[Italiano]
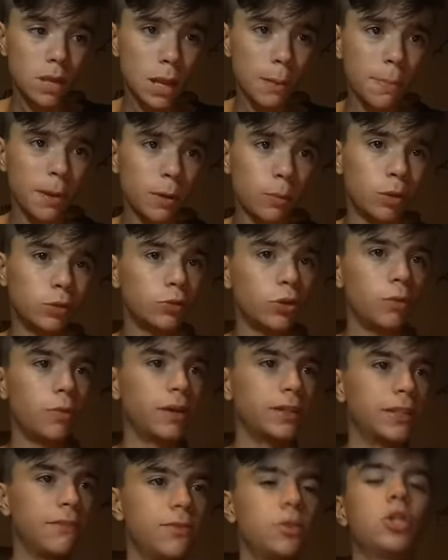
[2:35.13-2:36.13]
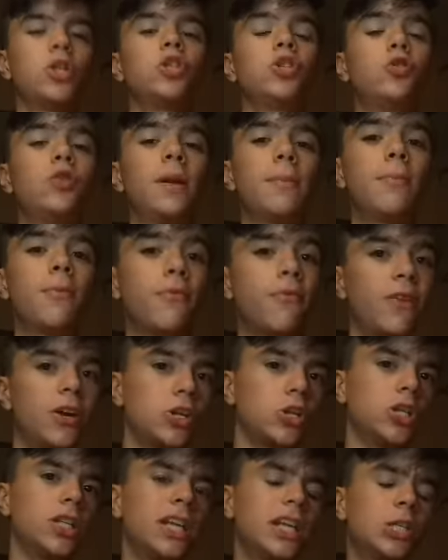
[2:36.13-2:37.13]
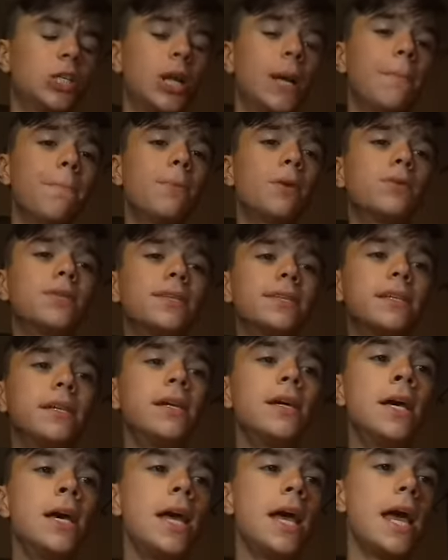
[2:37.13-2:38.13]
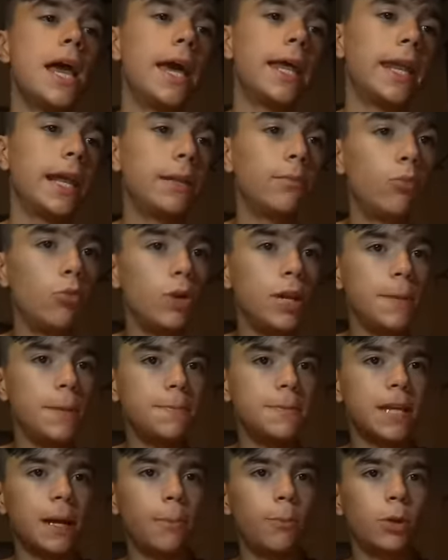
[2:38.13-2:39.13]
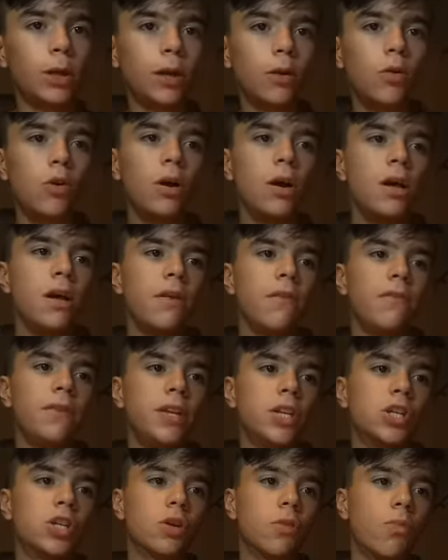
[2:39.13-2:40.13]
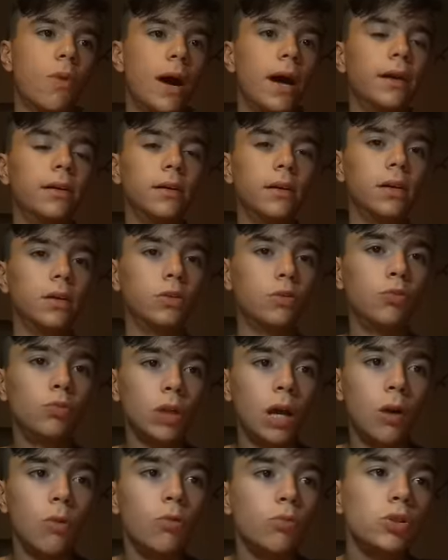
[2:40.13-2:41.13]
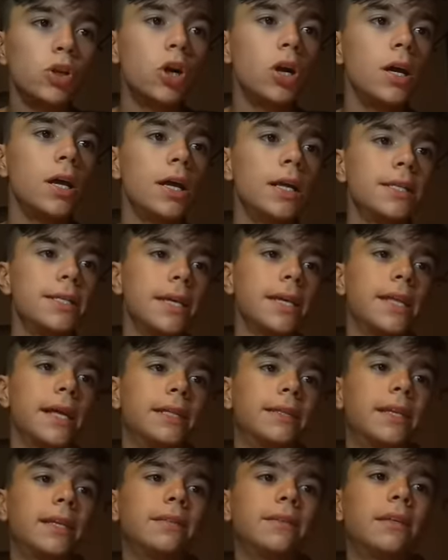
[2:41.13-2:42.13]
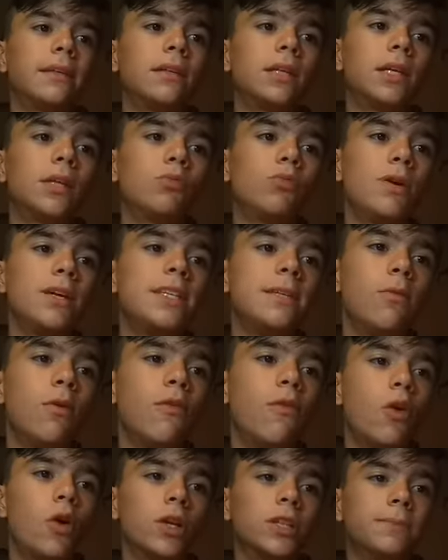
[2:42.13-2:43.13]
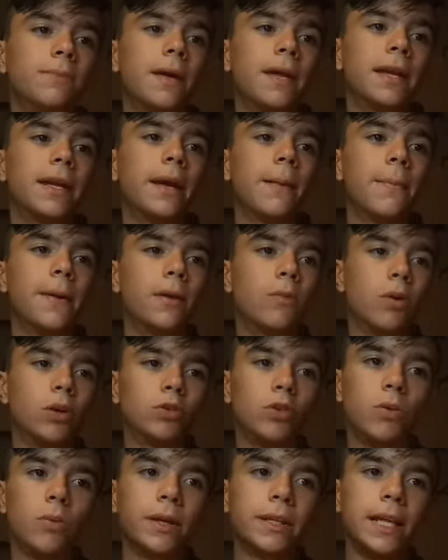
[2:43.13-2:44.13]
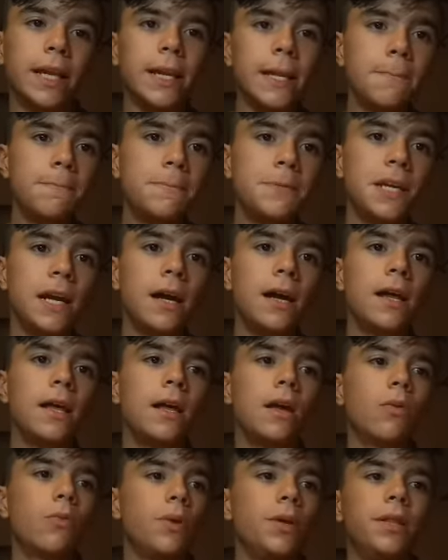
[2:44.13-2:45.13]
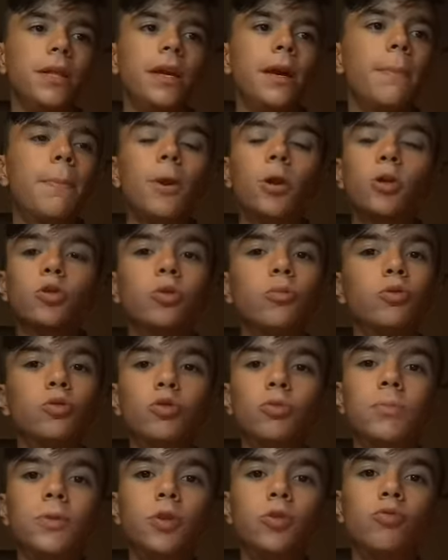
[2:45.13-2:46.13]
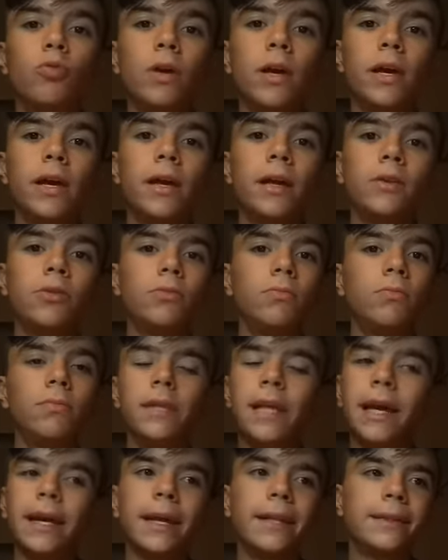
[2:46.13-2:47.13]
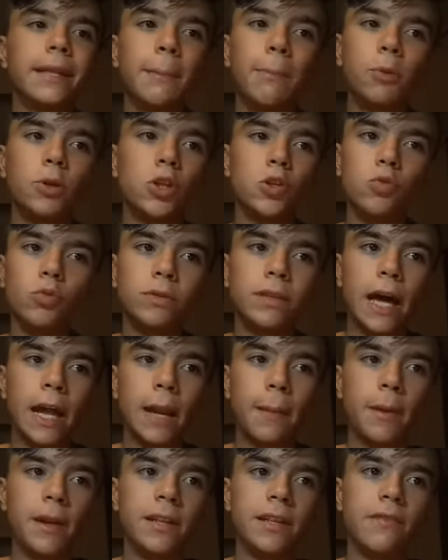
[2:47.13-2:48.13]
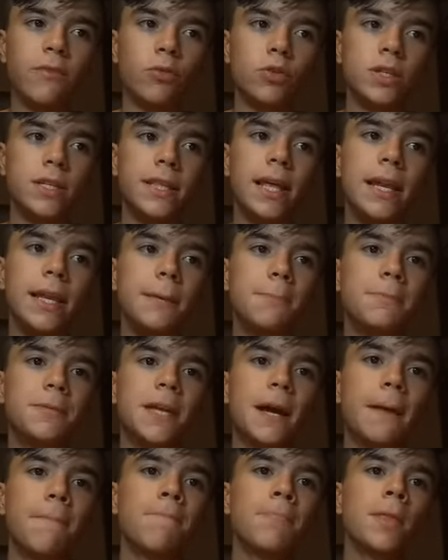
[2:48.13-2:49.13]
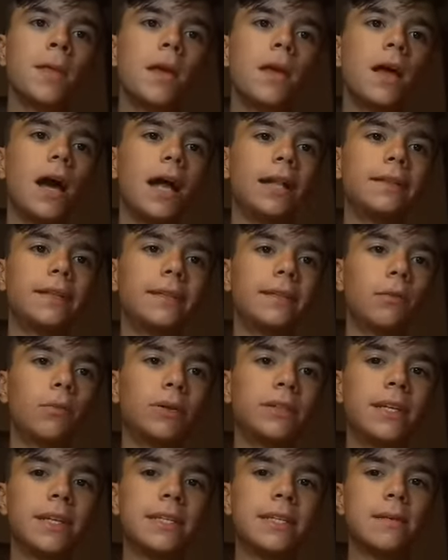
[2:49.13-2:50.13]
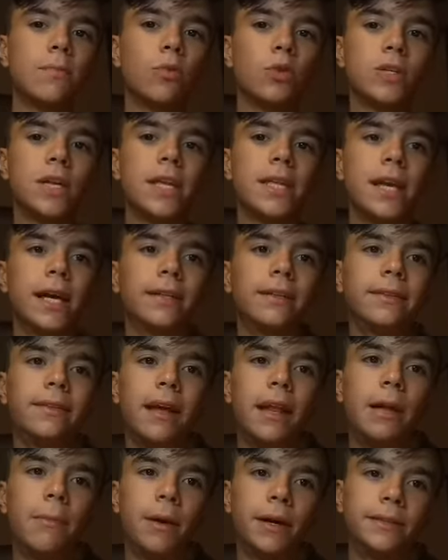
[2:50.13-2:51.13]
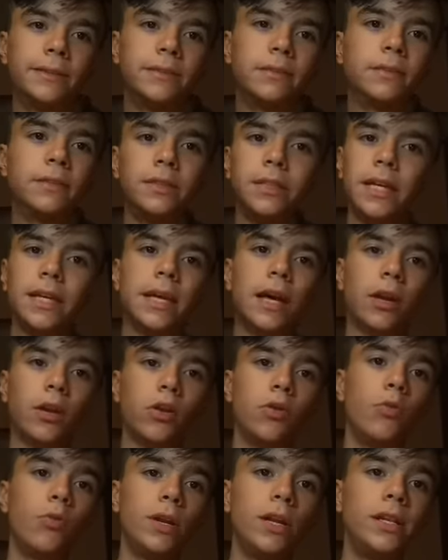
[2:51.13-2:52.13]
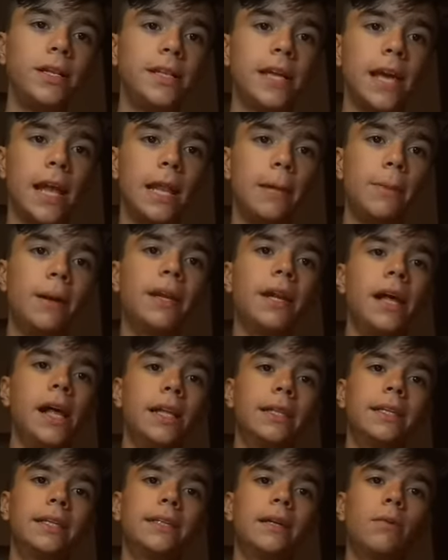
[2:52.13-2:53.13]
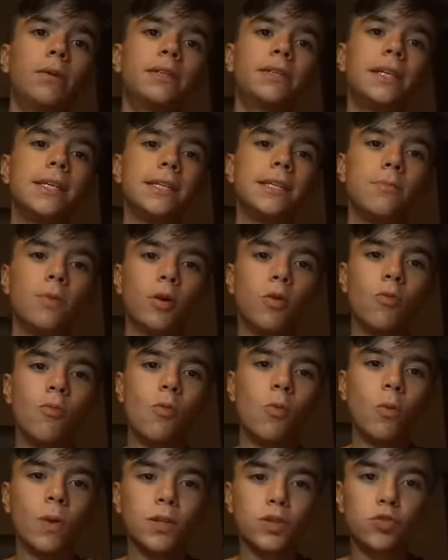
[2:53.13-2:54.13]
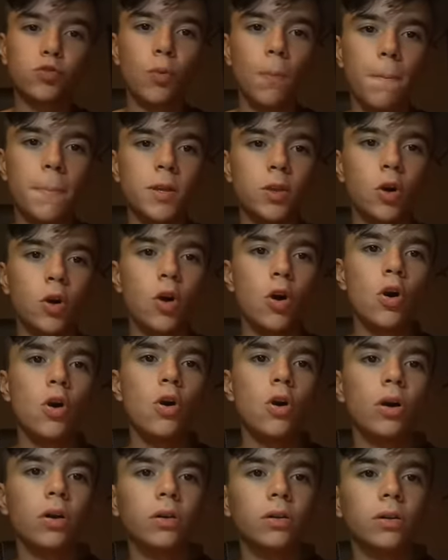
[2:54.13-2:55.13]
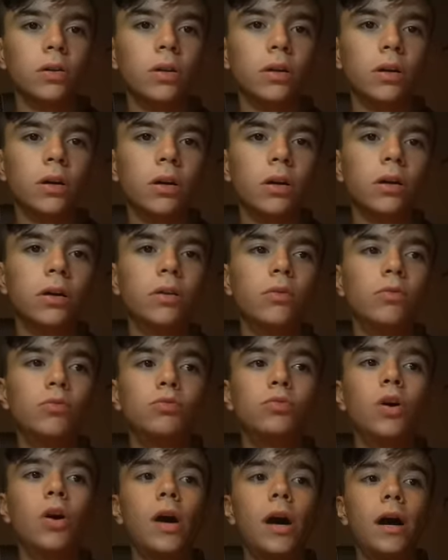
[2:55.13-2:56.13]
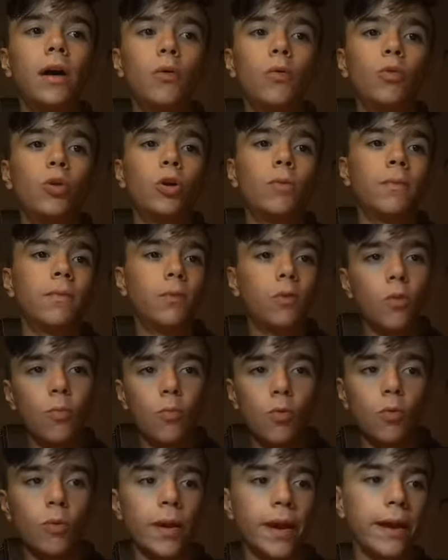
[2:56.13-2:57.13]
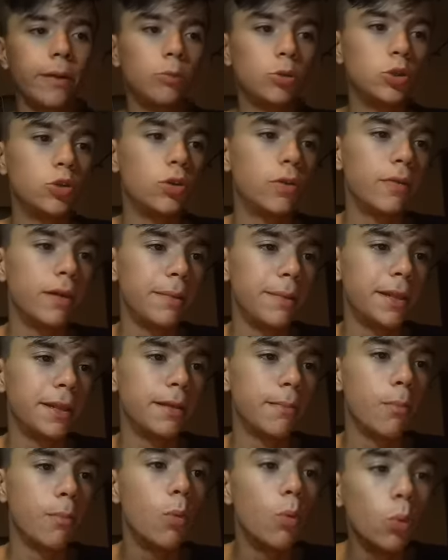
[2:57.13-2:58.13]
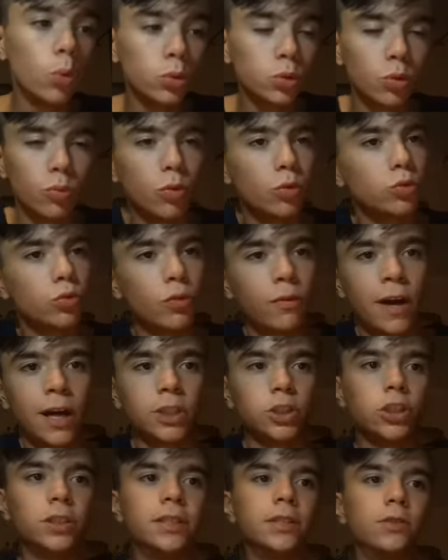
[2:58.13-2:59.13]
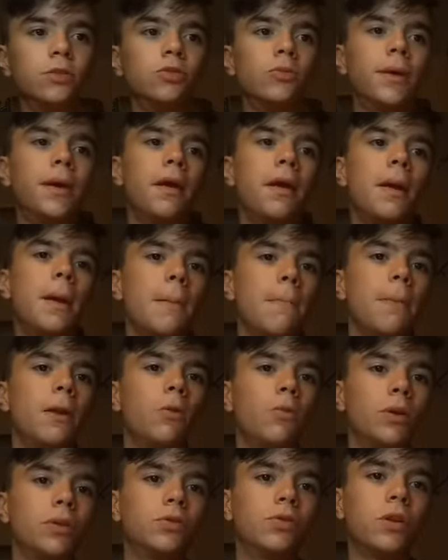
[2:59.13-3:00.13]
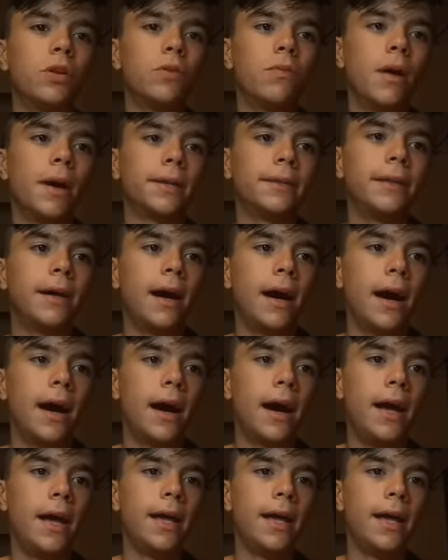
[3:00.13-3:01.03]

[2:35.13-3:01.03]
Per quanto riguarda invece il girone più facile della Champions, è Red Bull Lipsia a Monaco, finisce qua eh, 1-1, segna al 32esimo Forsberg per quanto riguarda l'Ipsia, quindi, e però dopo subito due, neanche il tempo di esultare per i tifosi d'Ellipsia, al 34 esimo segna Tieleman, segna Yuri Tieleman al 34 esimo e comunque subito 1 eh, uh, a 1. Comunque è un girone veramente molto molto facile secondo me per quanto riguarda